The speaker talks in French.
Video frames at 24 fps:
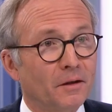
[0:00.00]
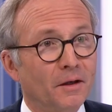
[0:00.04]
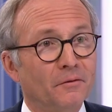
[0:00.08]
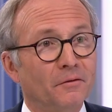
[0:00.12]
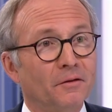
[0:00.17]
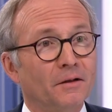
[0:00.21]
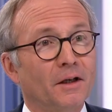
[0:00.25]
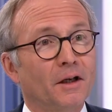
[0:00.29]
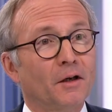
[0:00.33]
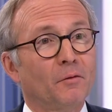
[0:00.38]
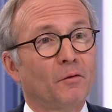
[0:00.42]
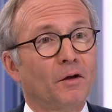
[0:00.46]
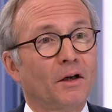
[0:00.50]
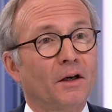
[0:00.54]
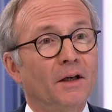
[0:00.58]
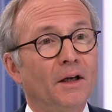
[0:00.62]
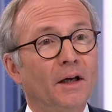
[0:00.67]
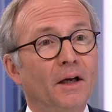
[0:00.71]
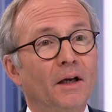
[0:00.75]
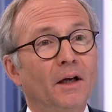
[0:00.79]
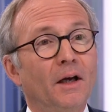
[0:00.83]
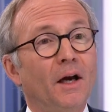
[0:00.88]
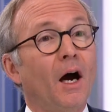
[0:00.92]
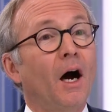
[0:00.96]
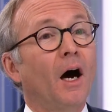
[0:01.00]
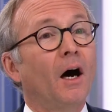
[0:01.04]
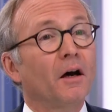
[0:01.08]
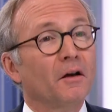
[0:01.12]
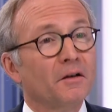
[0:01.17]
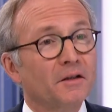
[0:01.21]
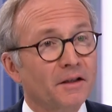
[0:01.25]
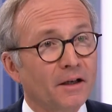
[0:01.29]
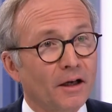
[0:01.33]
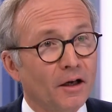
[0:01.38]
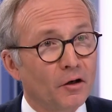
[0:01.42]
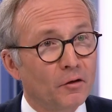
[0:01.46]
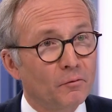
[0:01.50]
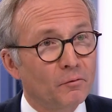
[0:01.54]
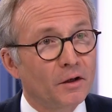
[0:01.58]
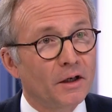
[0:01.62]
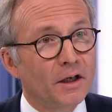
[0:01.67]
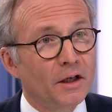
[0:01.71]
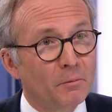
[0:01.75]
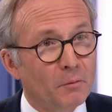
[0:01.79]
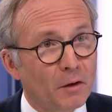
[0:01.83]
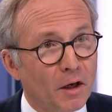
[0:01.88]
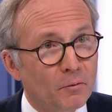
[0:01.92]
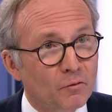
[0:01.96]
finalement ensemble
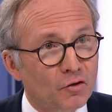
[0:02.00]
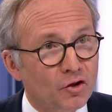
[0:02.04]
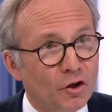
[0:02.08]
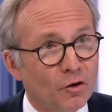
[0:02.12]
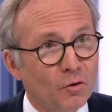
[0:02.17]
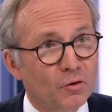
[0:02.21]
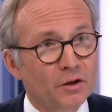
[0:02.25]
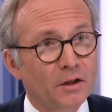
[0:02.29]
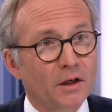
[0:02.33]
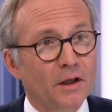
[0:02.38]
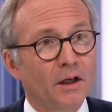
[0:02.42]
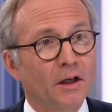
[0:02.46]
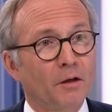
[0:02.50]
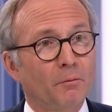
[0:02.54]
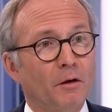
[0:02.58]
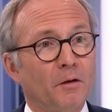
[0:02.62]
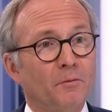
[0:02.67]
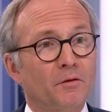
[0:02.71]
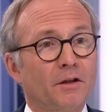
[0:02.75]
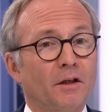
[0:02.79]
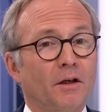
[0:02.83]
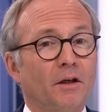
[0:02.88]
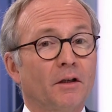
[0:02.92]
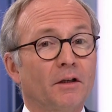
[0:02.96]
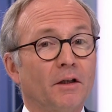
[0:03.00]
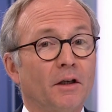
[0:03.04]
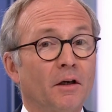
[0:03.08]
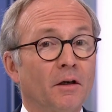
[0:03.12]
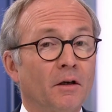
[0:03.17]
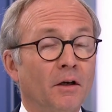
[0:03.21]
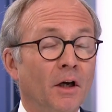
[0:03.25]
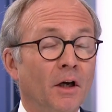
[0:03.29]
les mêmes choses avec les mêmes standards?